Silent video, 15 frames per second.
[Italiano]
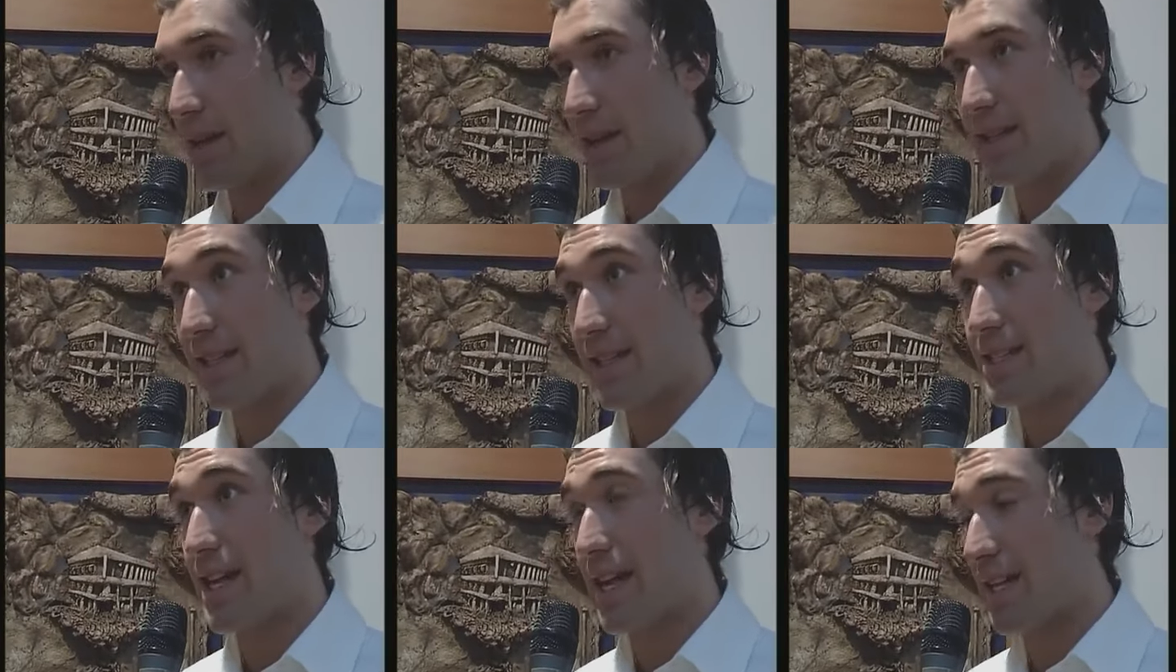di
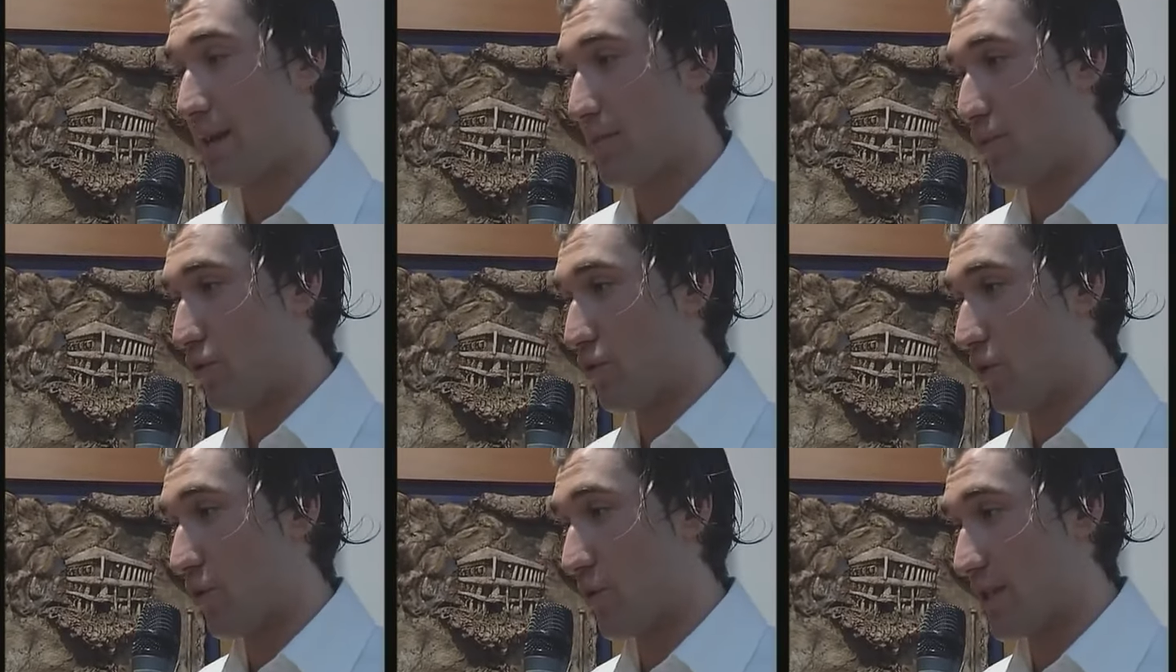creare
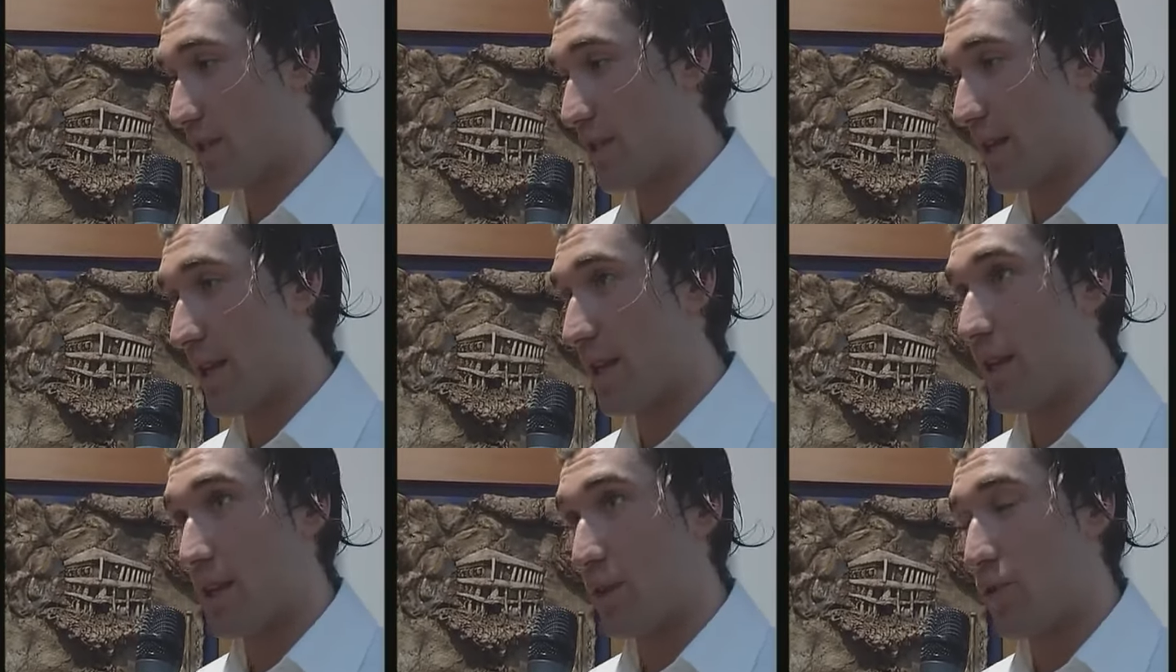appunto queste,
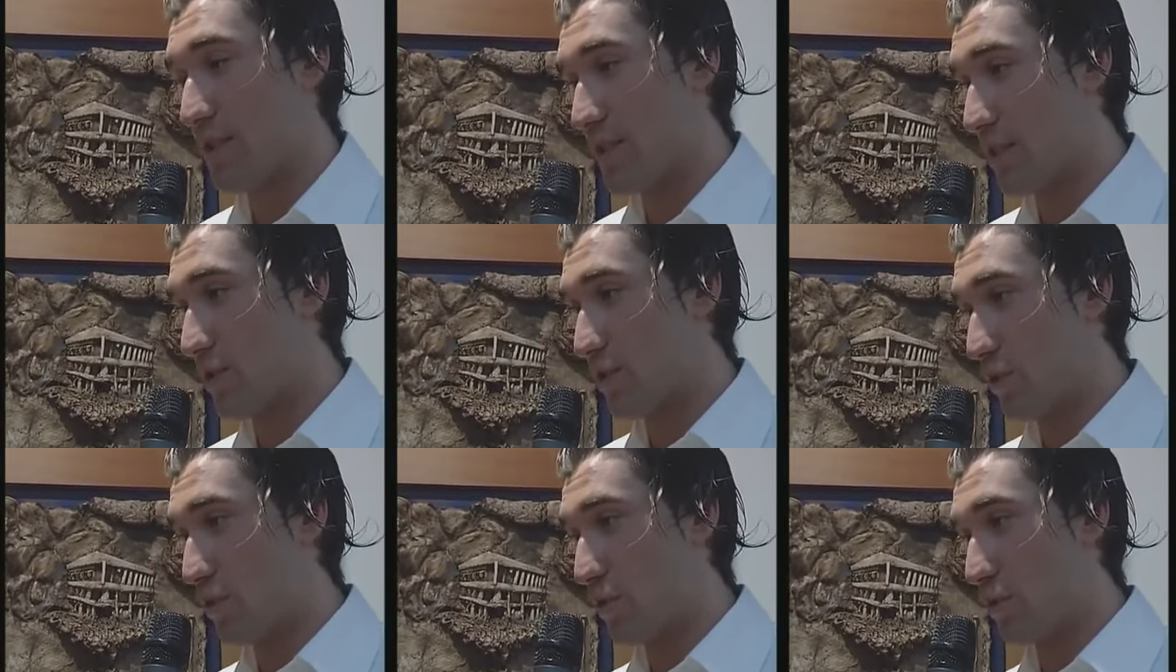queste
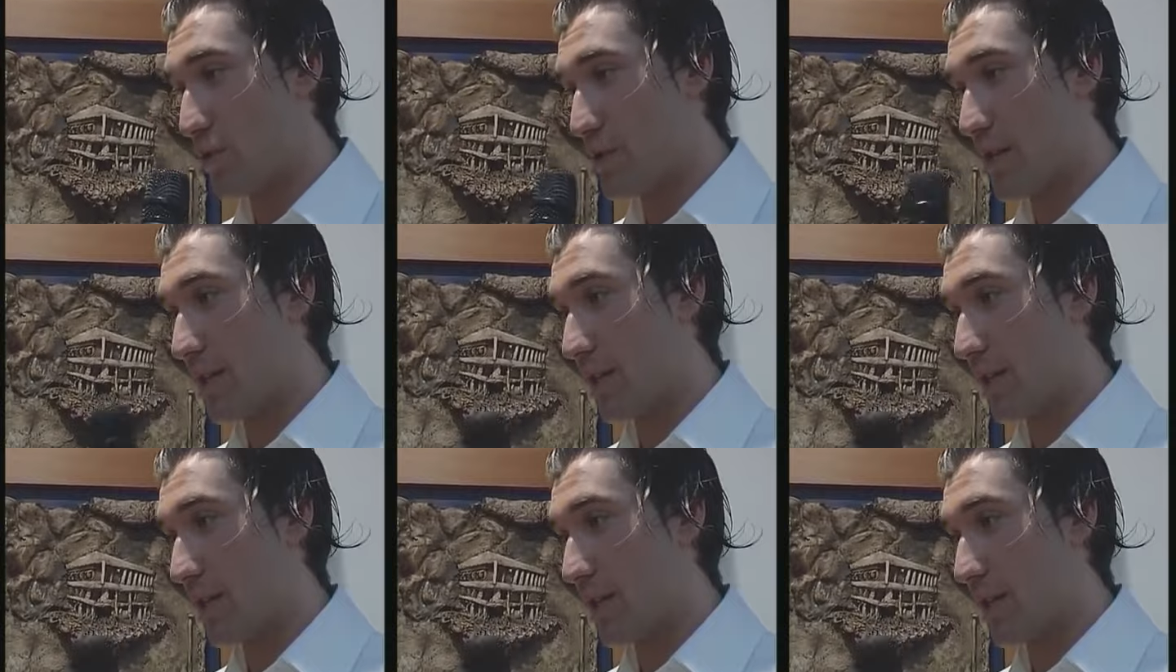sculture.